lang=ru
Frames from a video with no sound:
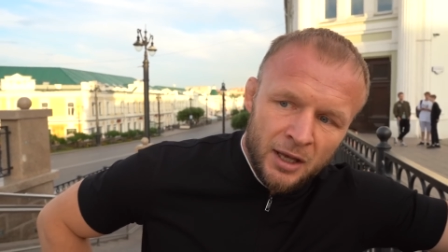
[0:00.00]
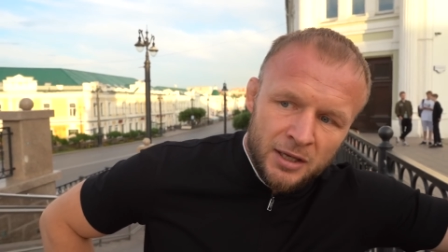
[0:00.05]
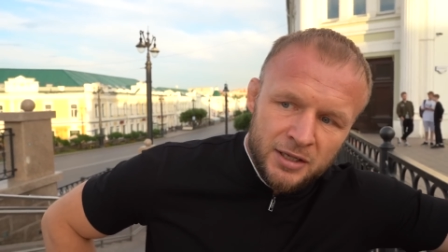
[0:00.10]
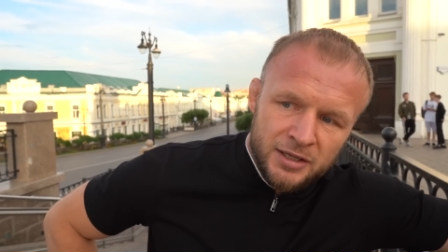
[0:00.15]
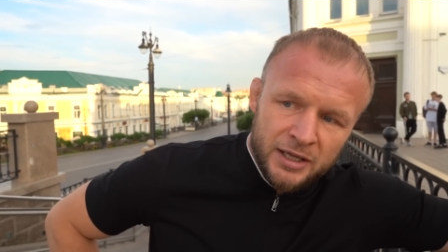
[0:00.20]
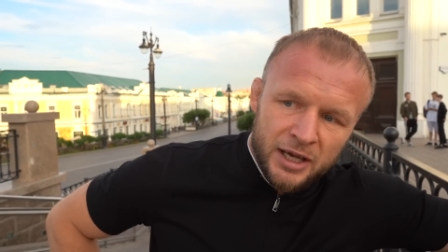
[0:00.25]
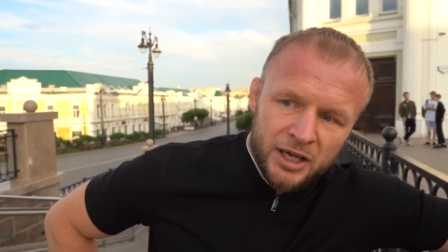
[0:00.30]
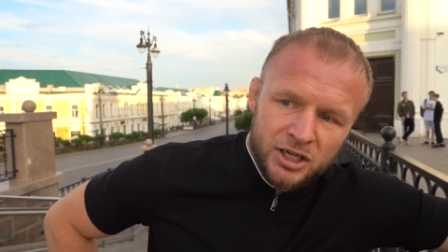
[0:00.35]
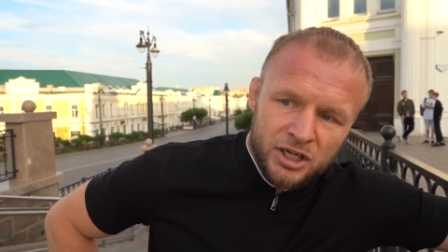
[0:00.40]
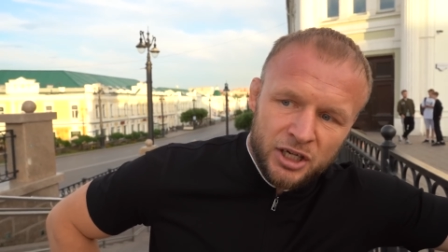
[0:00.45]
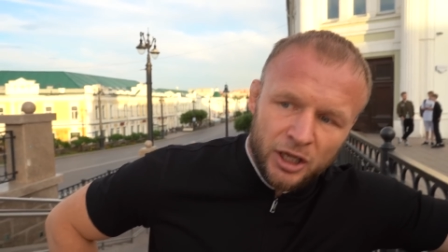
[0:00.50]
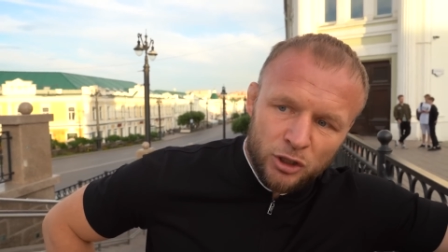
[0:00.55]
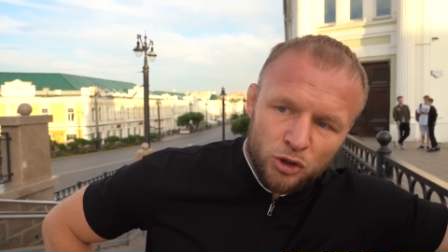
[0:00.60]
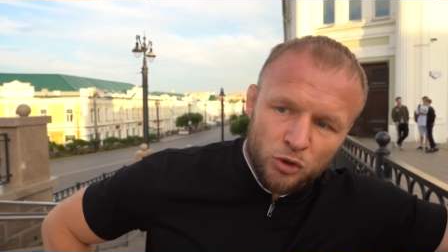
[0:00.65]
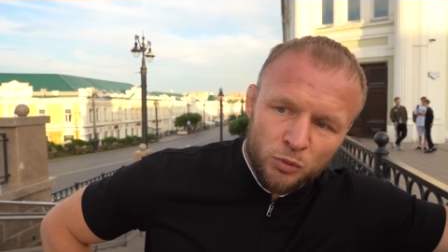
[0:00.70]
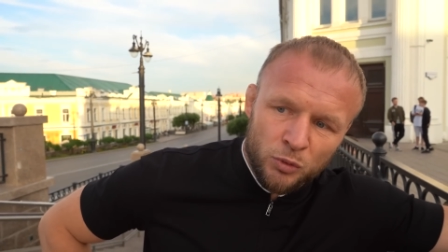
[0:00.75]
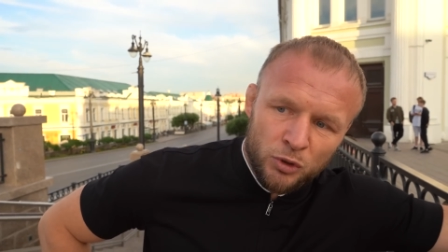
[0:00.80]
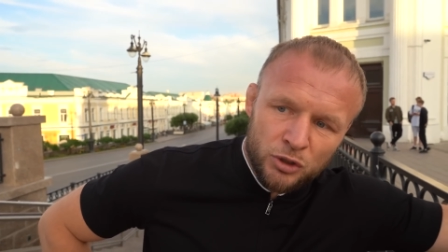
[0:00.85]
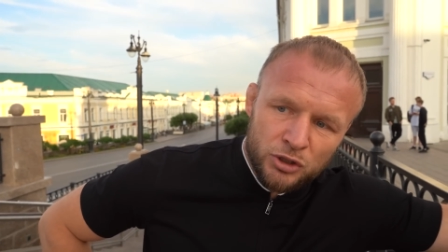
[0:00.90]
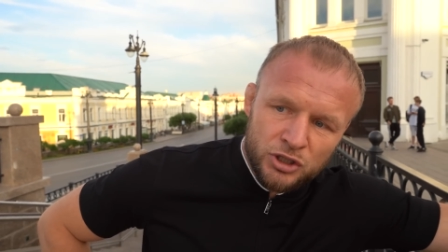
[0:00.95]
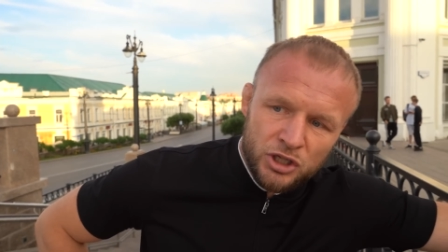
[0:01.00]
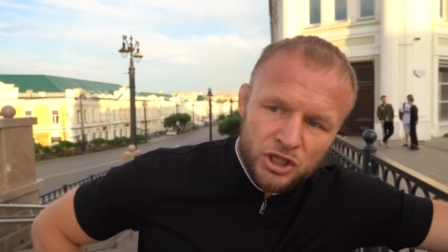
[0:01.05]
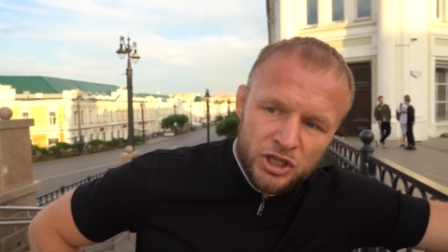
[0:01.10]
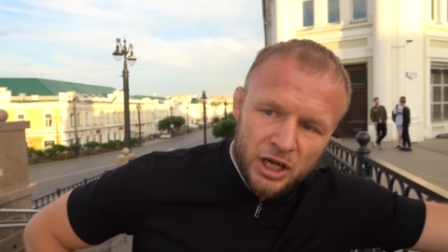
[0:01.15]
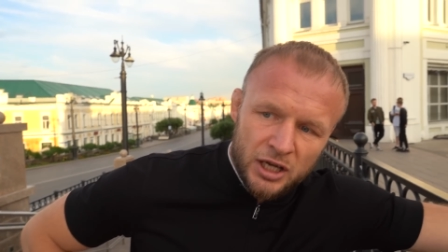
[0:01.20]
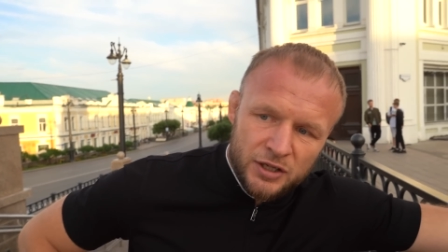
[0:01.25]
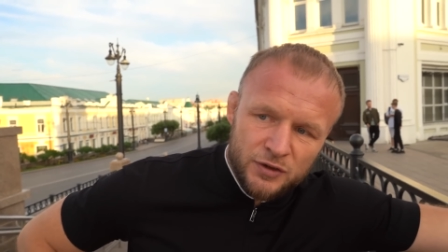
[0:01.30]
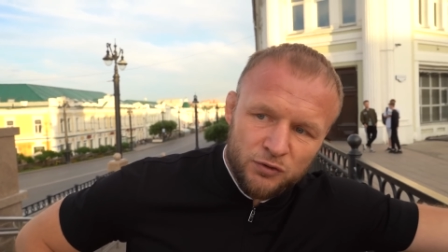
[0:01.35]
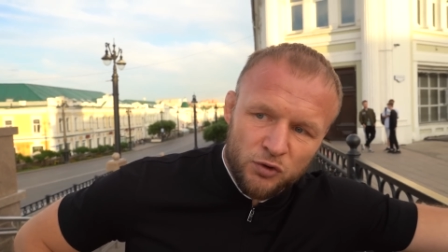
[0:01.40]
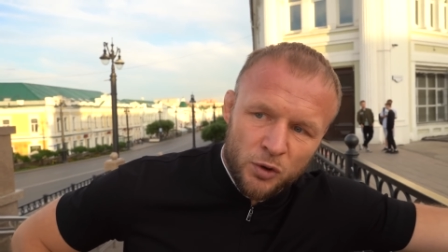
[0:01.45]
Знаешь, я думаю,
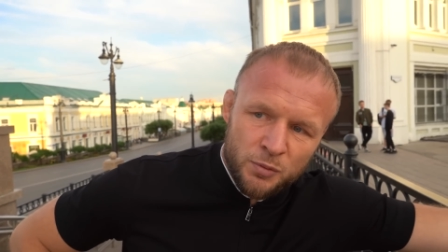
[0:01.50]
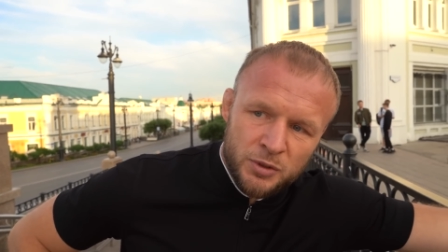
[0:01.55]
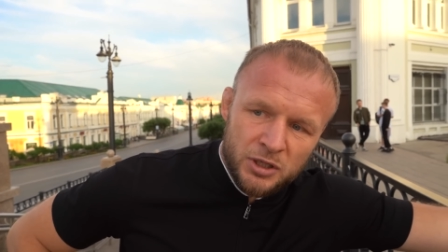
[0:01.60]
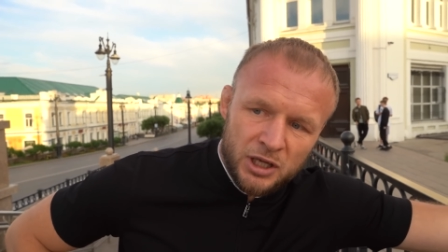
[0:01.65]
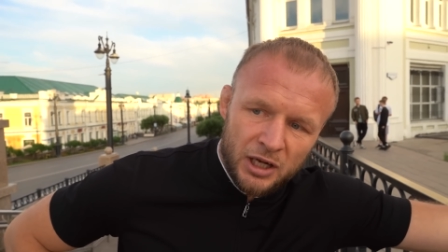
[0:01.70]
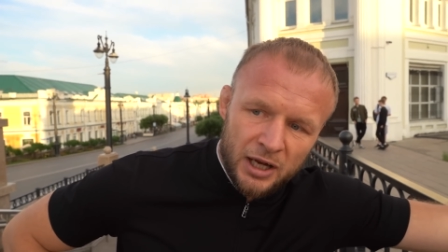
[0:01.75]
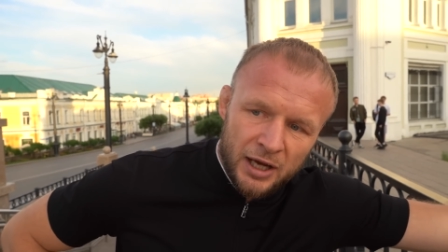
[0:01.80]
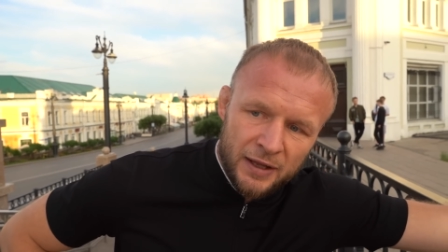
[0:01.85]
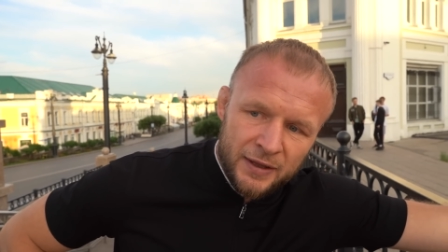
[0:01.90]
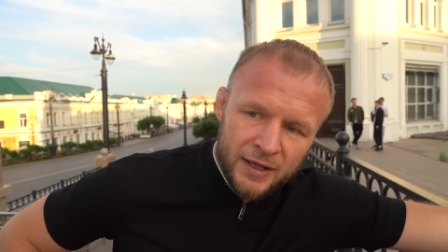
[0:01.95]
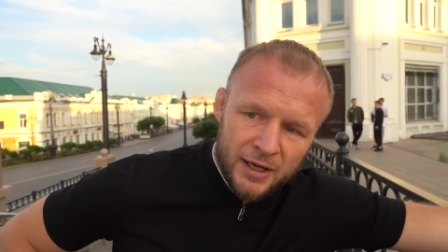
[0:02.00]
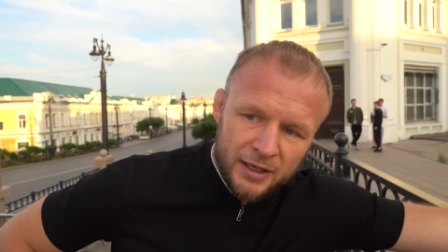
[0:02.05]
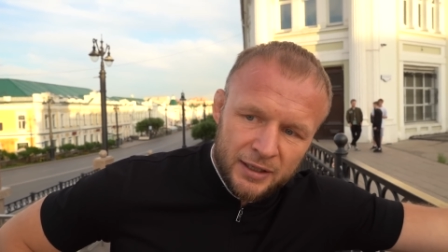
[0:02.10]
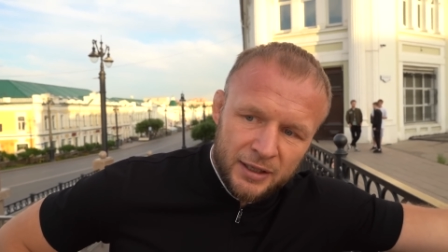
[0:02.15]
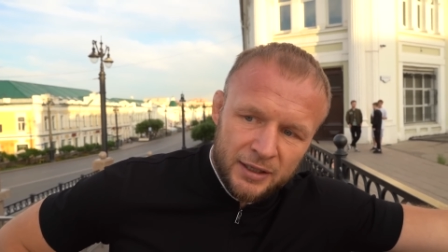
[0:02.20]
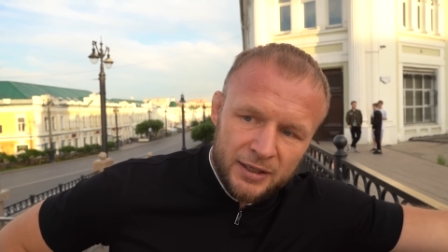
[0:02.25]
сейчас в Омске Леонардо